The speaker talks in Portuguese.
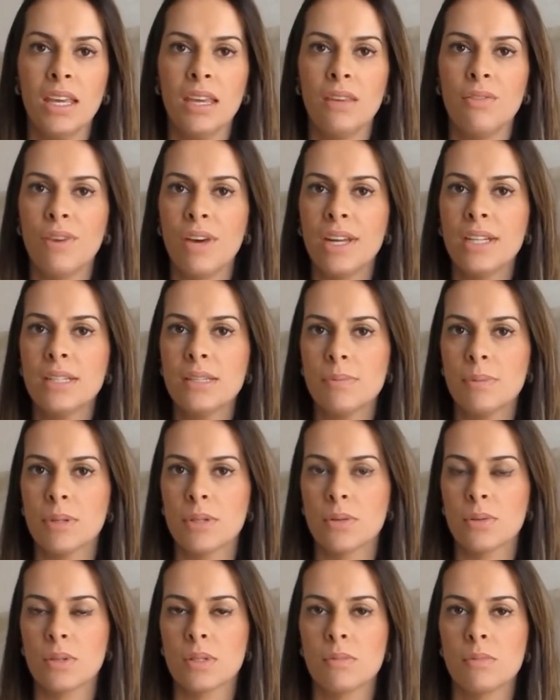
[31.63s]
E várias
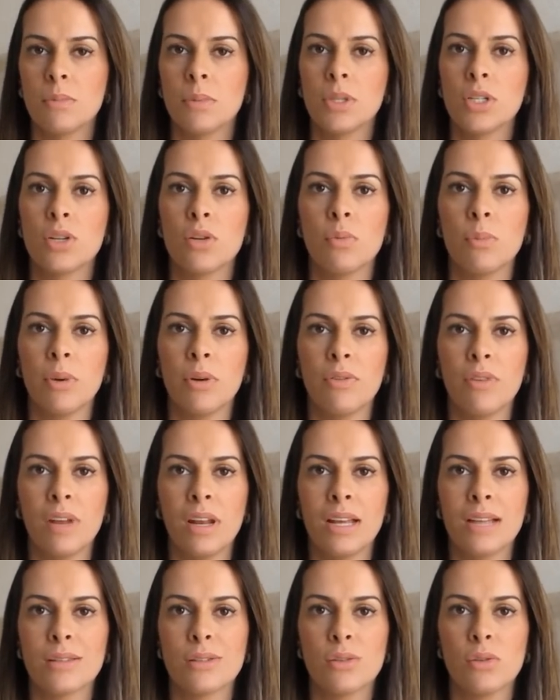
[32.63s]
pessoas me pediram para
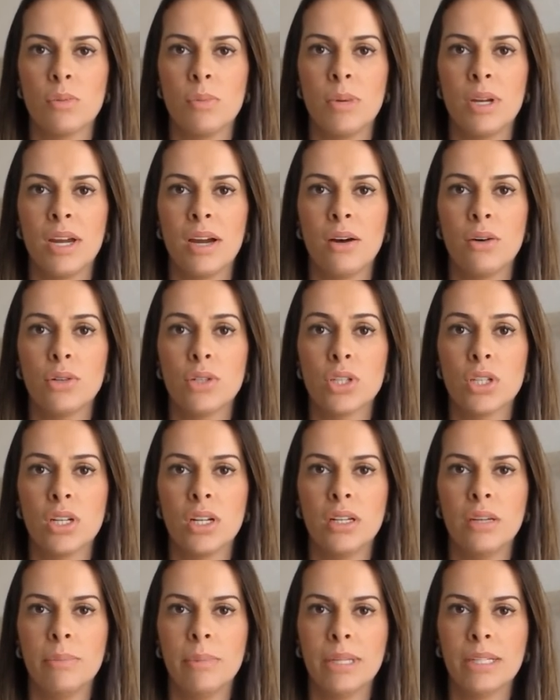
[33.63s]
falar sobre a
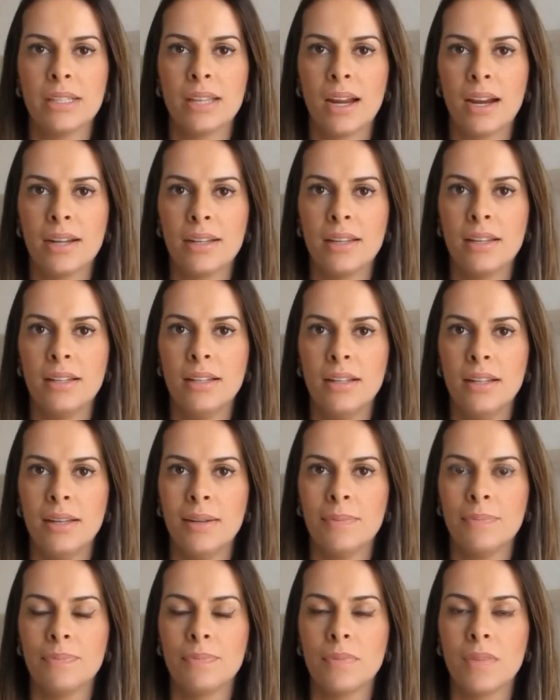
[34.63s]
rotina alimentar da Lelê.